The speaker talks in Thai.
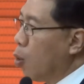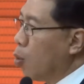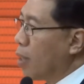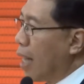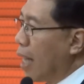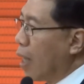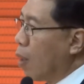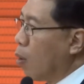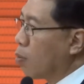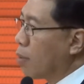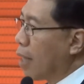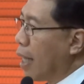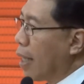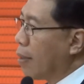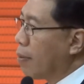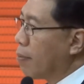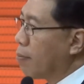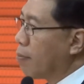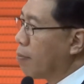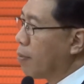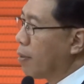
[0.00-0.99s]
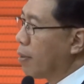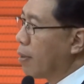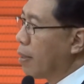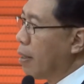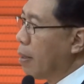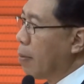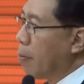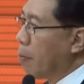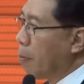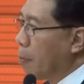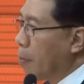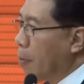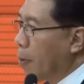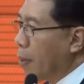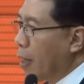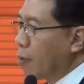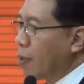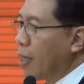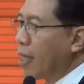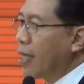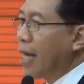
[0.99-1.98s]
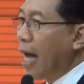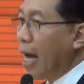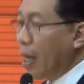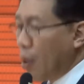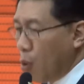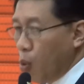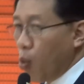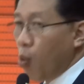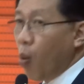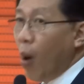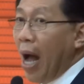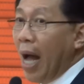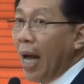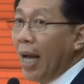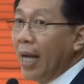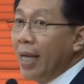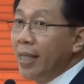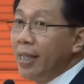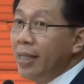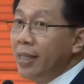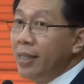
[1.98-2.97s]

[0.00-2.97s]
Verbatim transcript: ดูหนังของท่านเพราะหนังท่านน่าดูกว่า